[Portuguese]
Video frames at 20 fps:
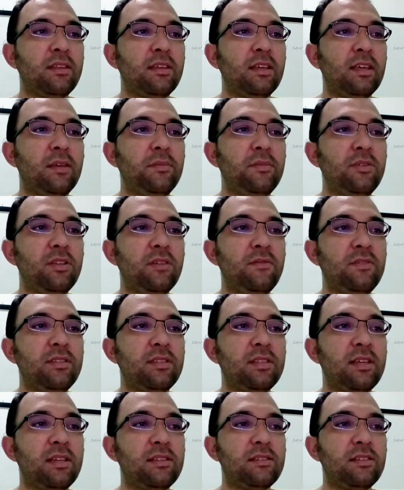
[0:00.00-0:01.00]
Em
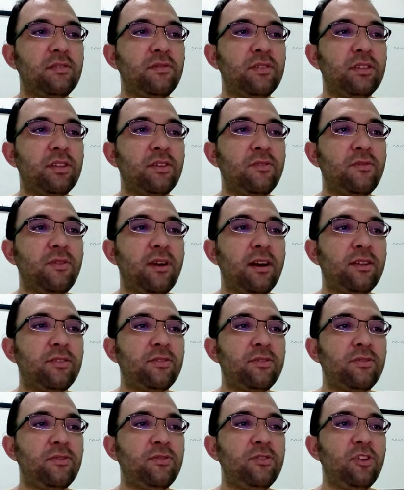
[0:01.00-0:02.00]

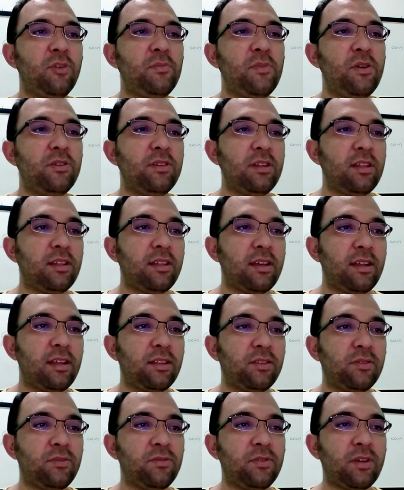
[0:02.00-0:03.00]
1994, o Nobel de
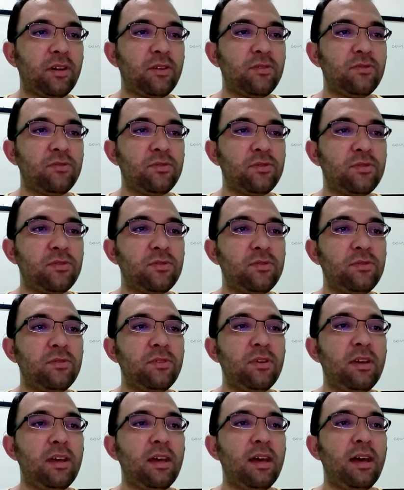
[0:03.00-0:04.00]
Literatura russo
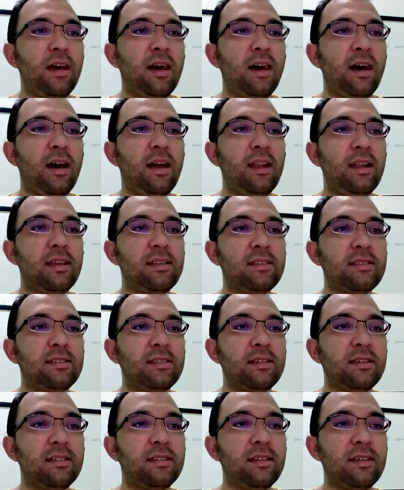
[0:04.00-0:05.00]

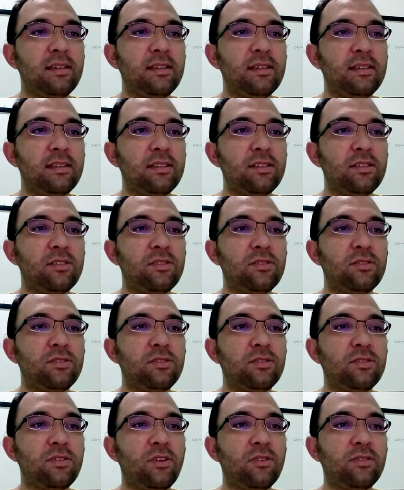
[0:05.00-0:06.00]
Alexander
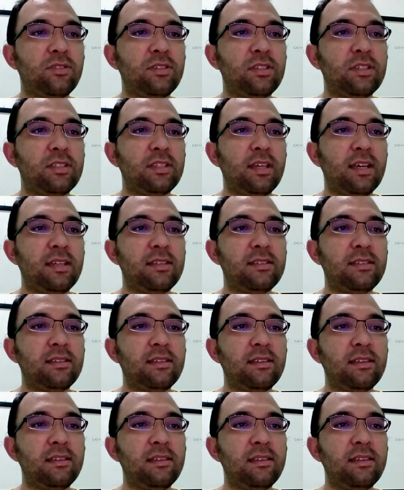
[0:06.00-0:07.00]

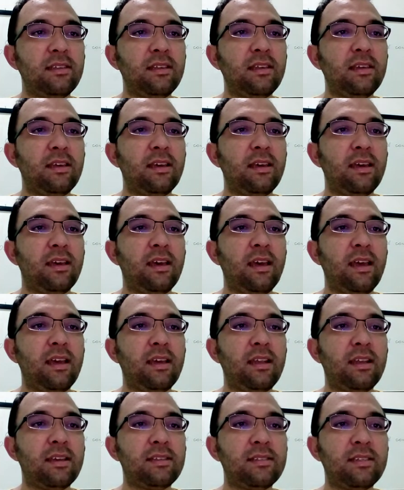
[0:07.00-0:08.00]
Solzhenitsyn
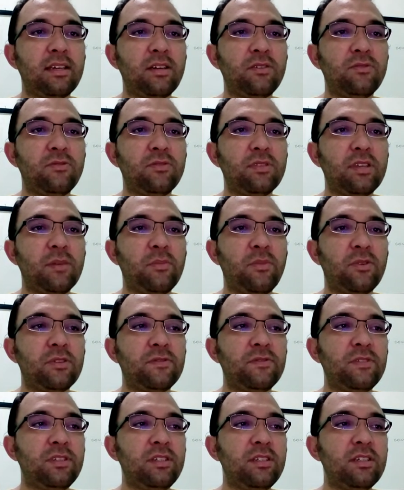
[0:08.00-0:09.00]
regressa à Rússia após
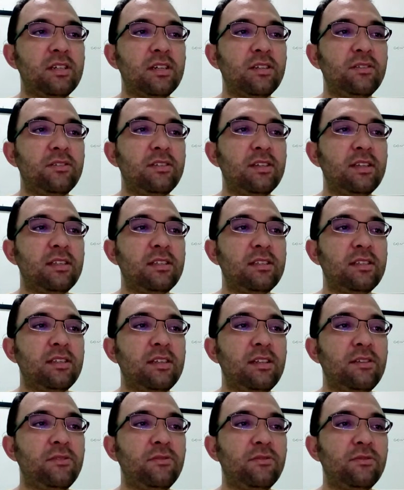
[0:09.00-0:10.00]
20 anos de
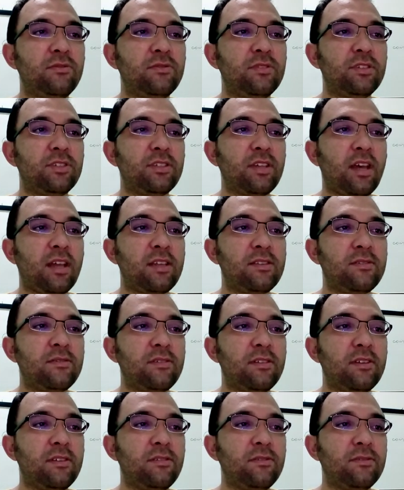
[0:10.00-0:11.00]
exílio nos Estados
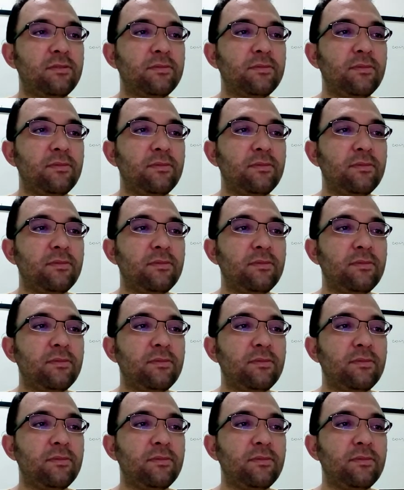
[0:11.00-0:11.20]
Unidos.